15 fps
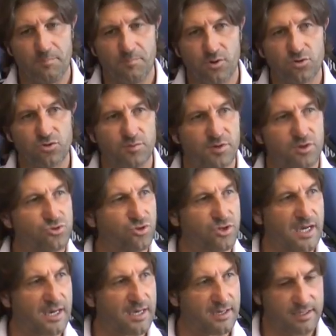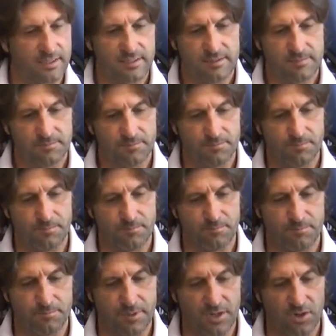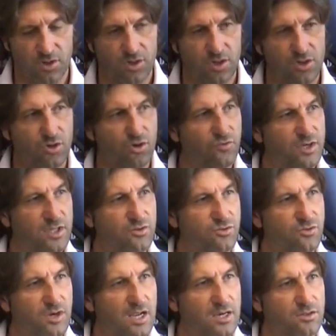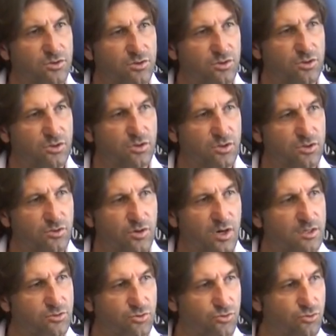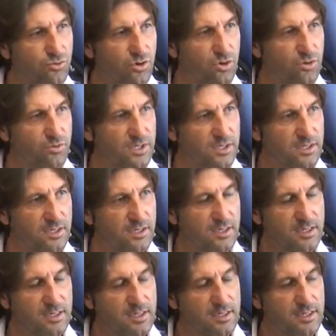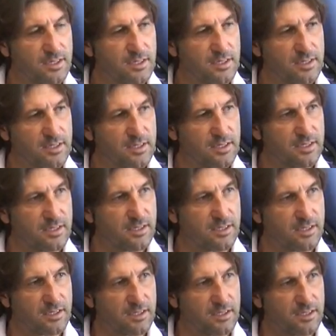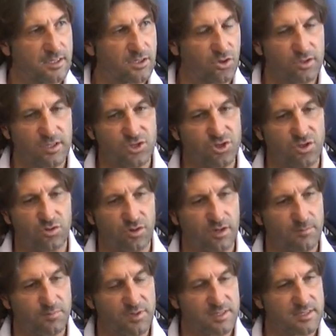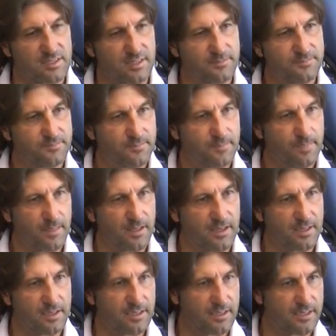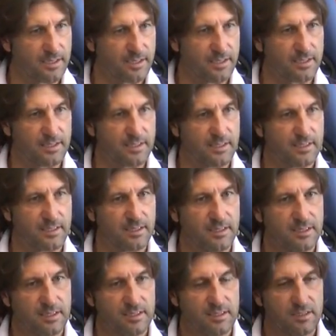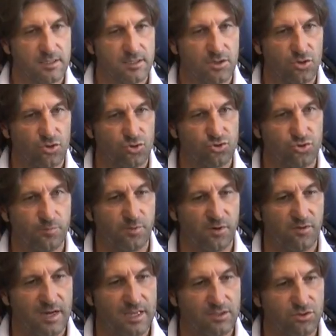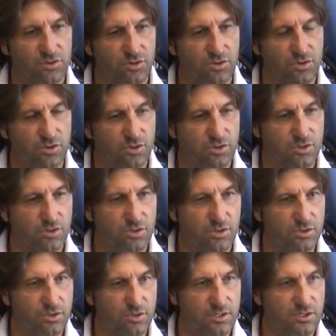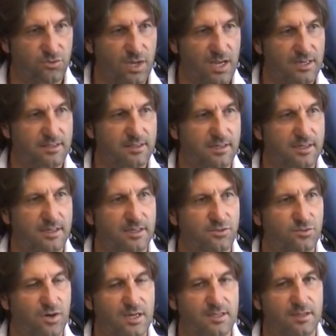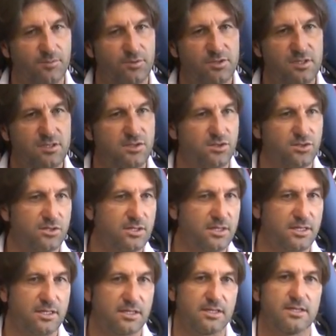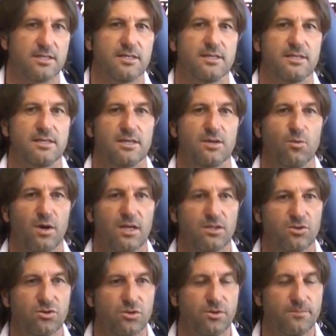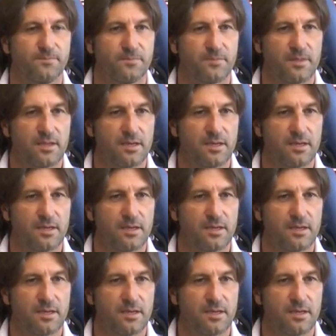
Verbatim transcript: è pronto per giocare, però io lo vedo in un altro, in un altro ruolo, quindi eh, non da centrocampista. E lo sto provando in un'altra, in un'altra posizione e quando